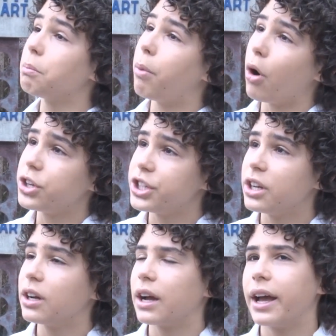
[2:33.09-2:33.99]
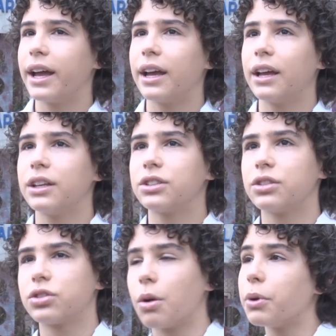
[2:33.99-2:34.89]
pode, é,
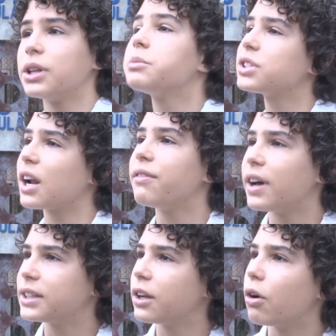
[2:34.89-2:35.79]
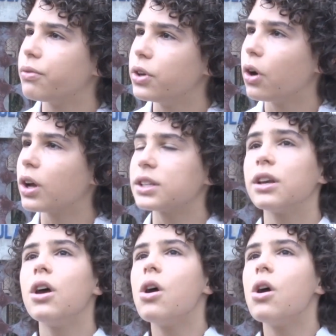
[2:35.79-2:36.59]
só podemos gravar até 9 horas.